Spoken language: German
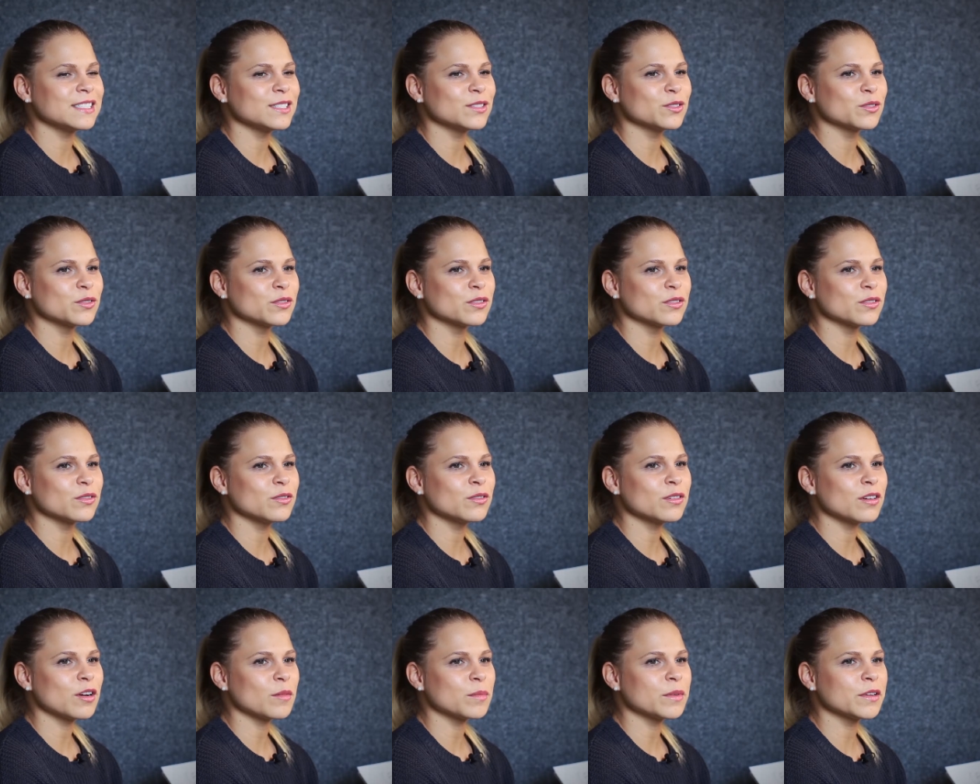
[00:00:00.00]
die so
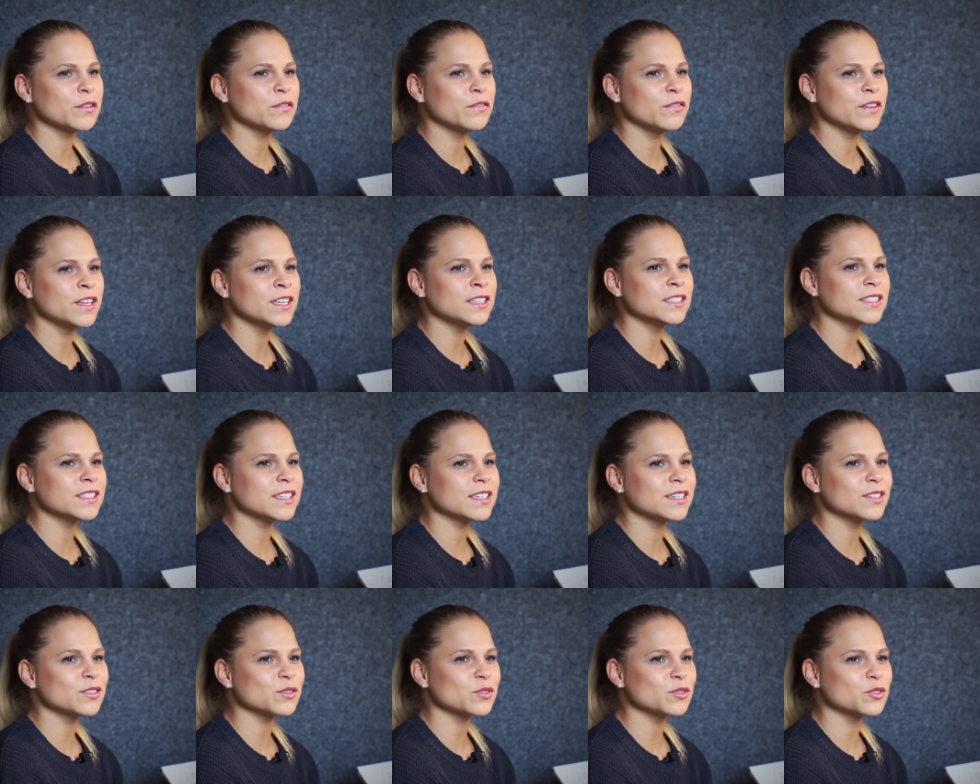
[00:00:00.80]
unglaublich flink
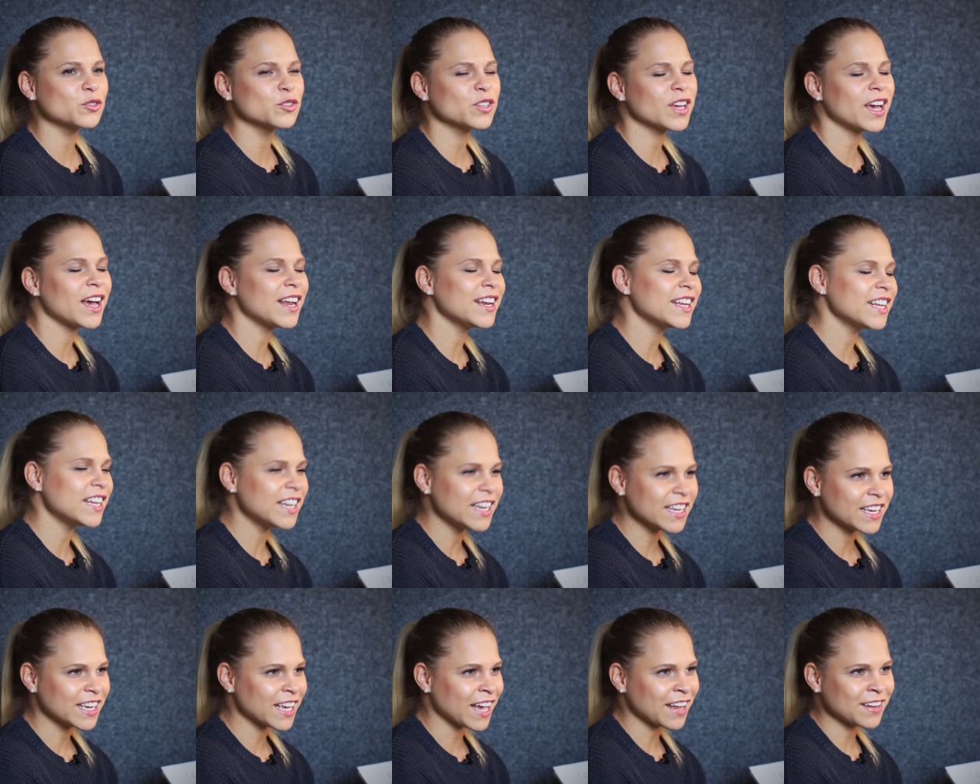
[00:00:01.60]
sind und total
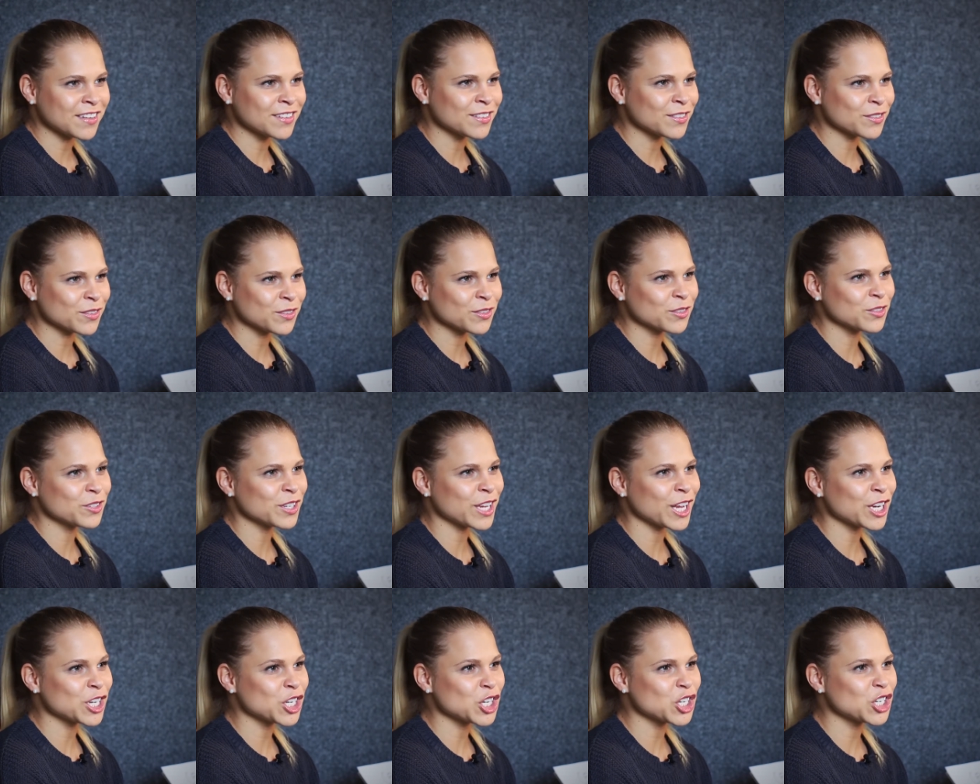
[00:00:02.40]
elegant und
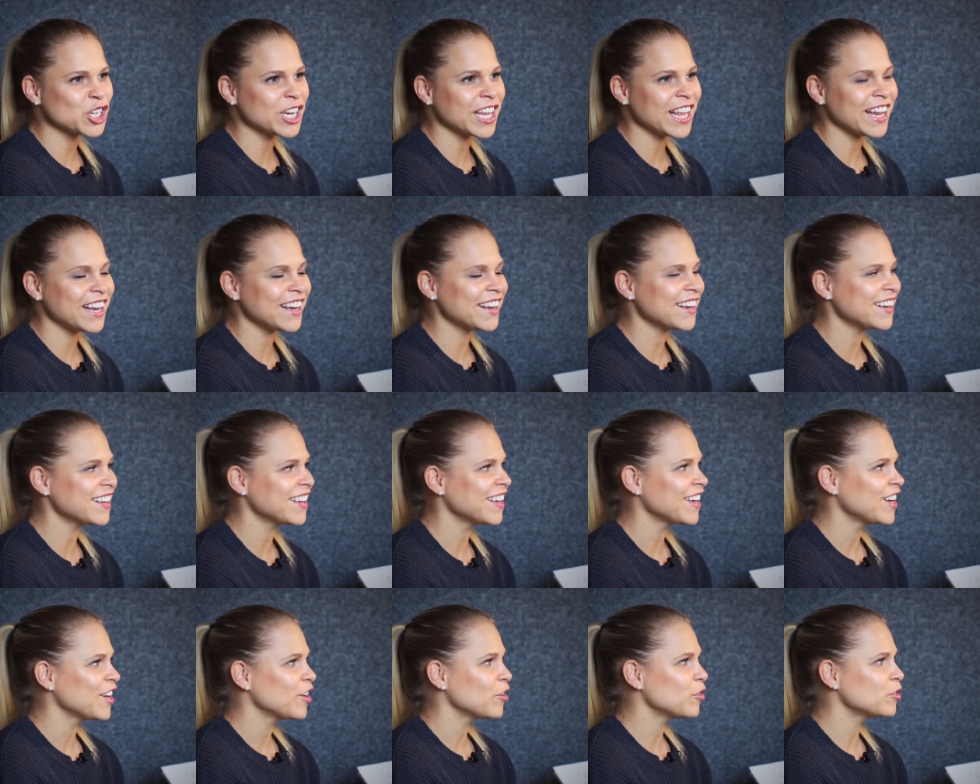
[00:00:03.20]
total schnell
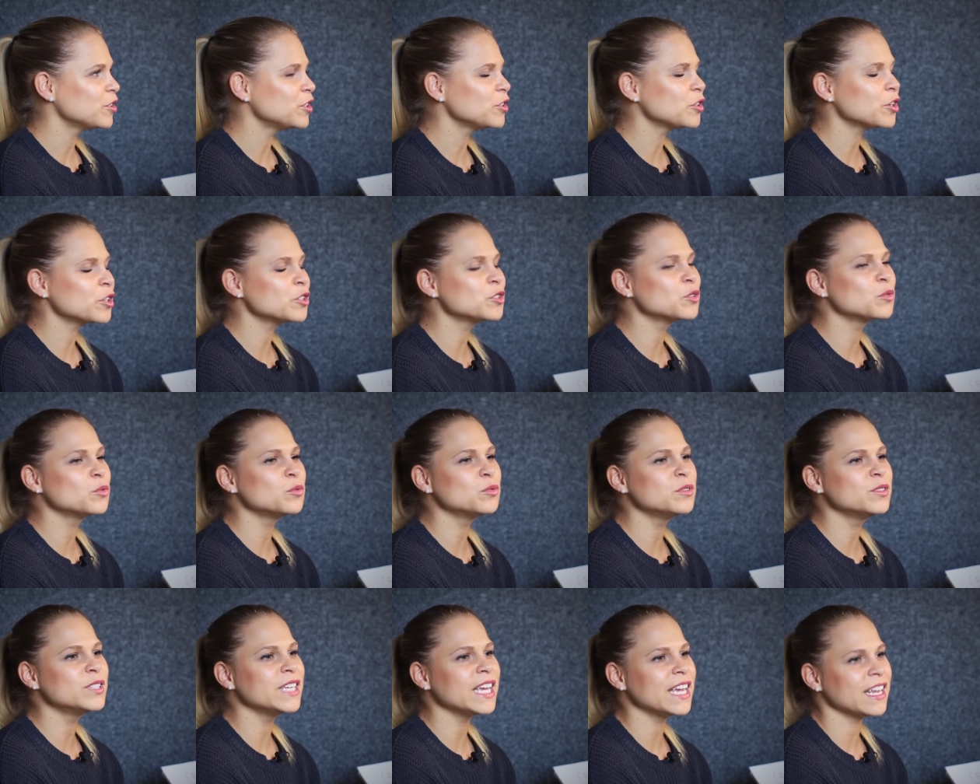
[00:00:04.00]
und die können so
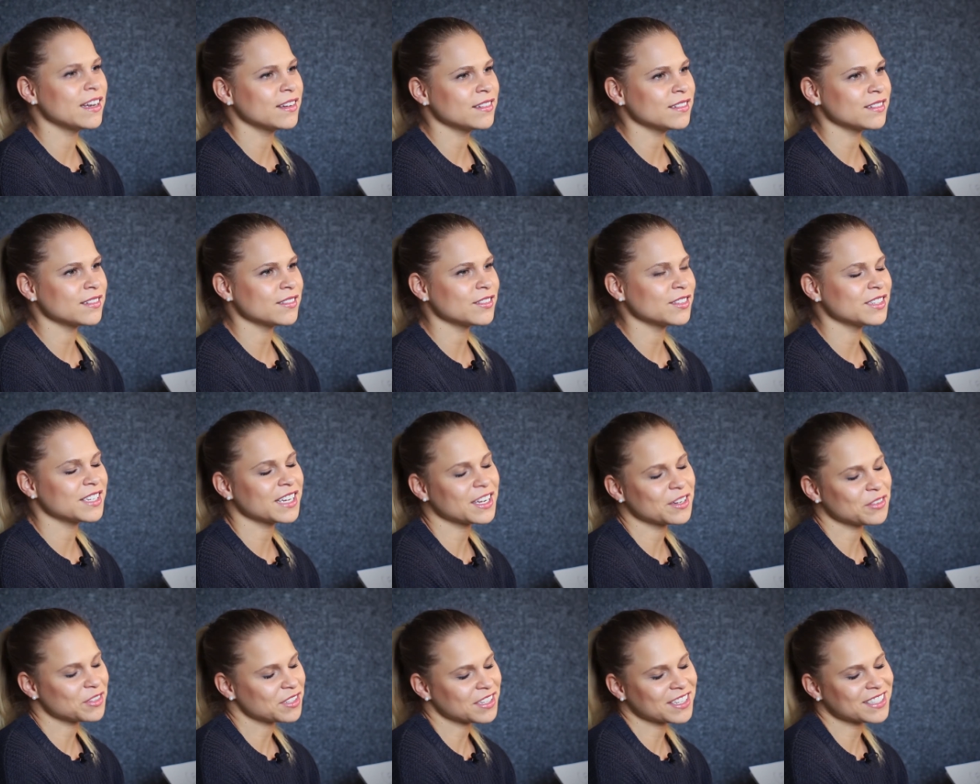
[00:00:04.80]
gut sehen. Und
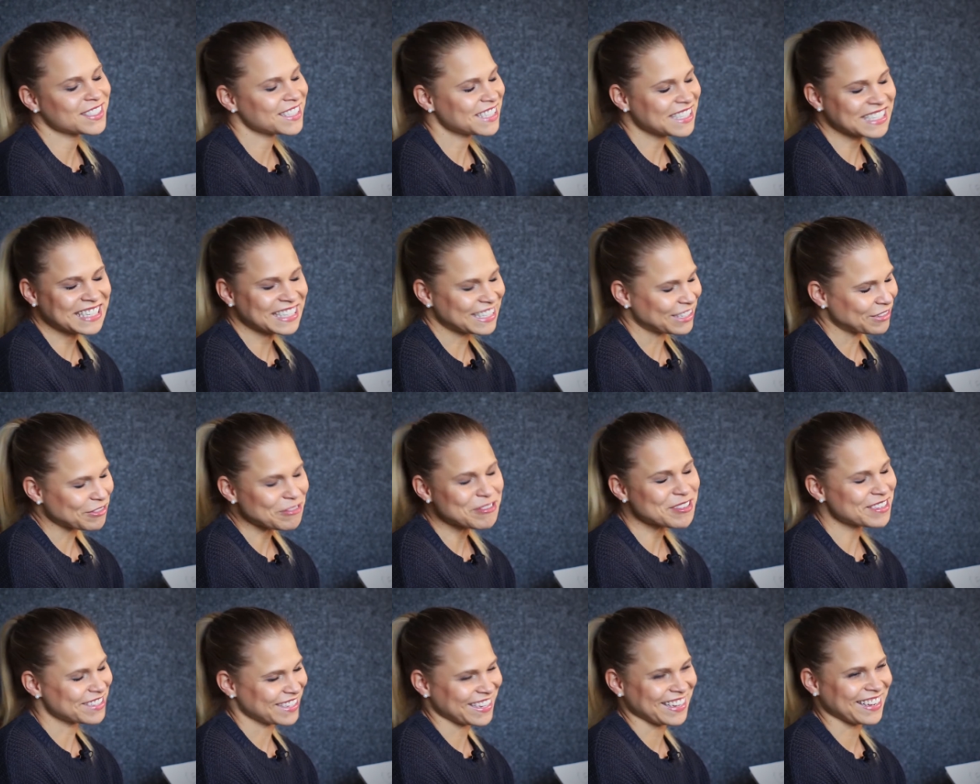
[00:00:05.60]
dadurch, dass ich nicht
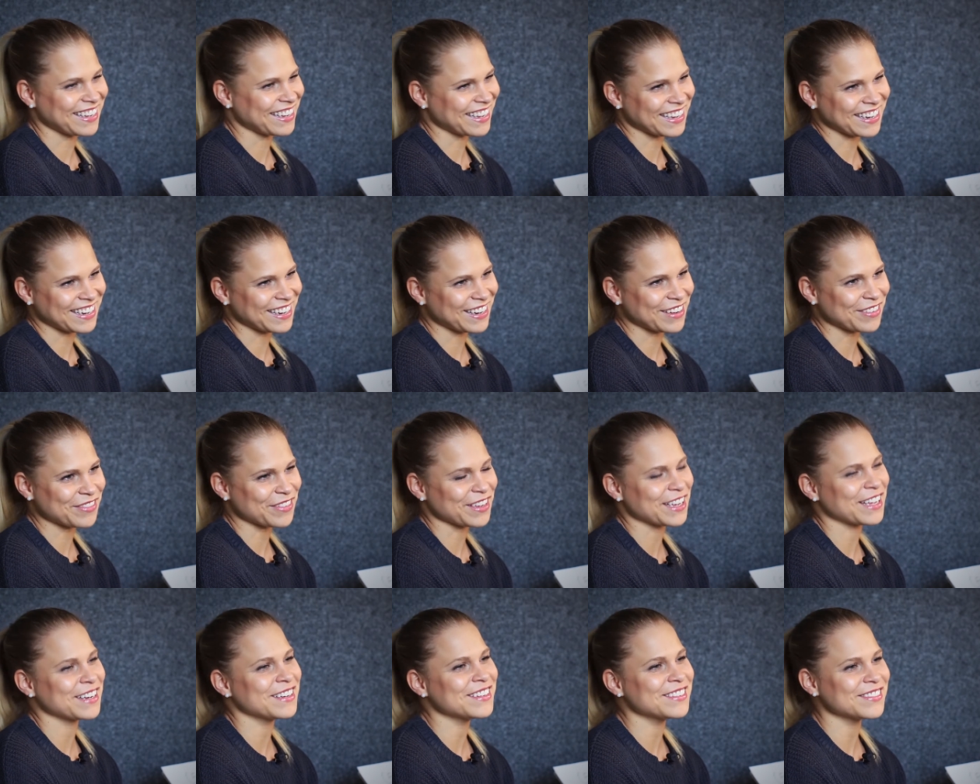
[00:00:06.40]
gut sehen kann in der
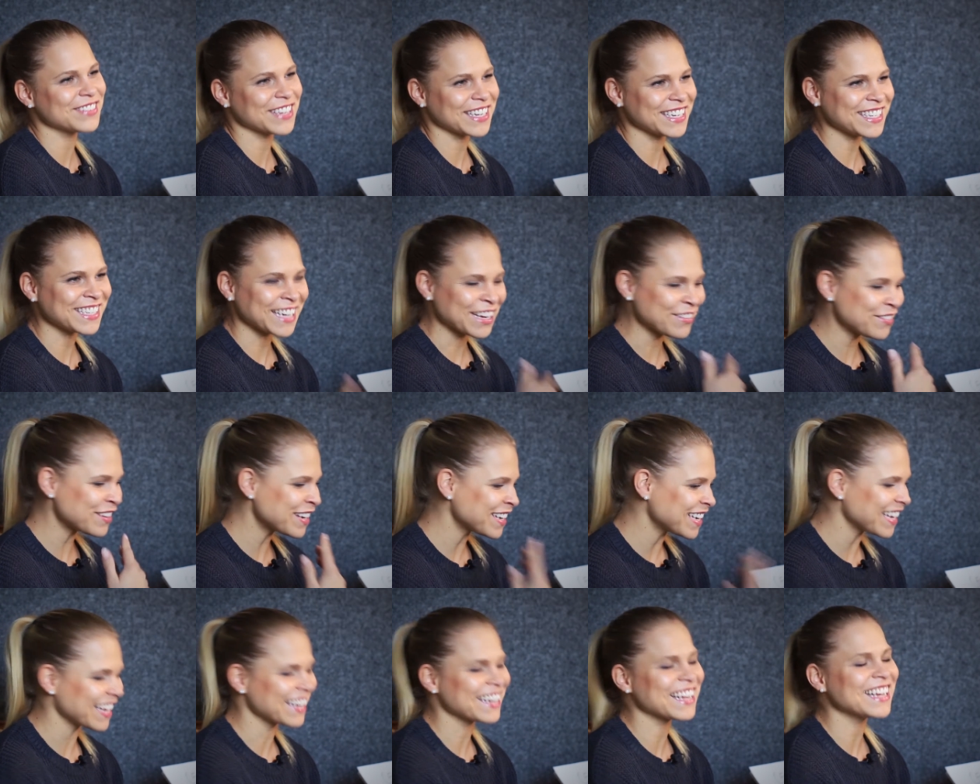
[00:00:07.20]
Ferne, werde ich
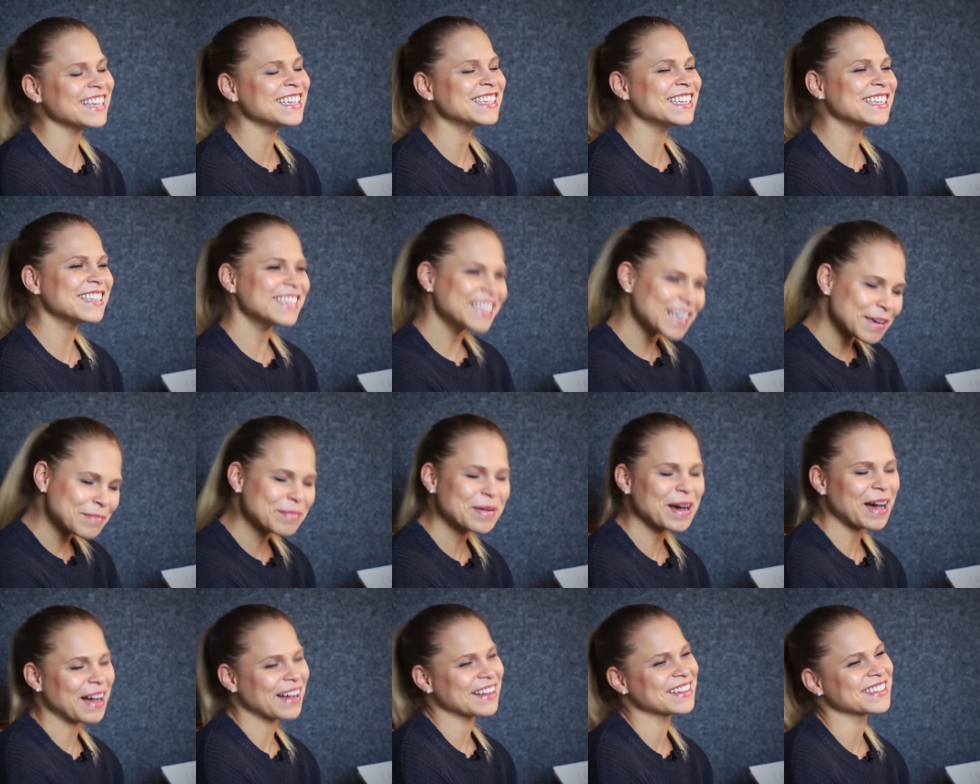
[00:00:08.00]
einfach gern ein
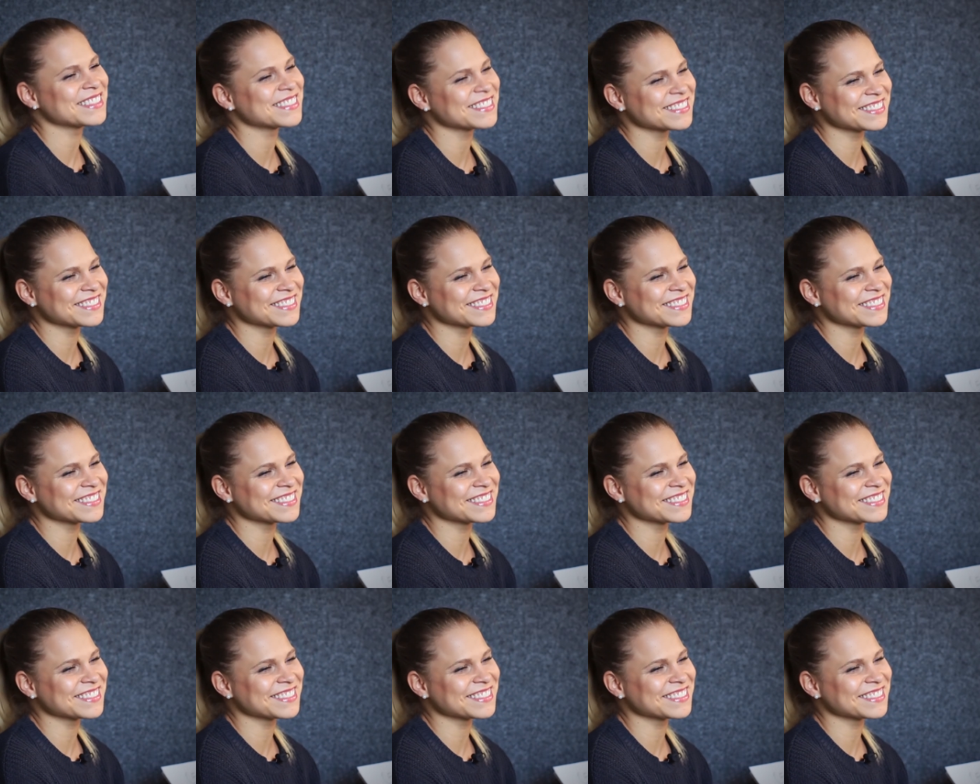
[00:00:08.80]
Gepard.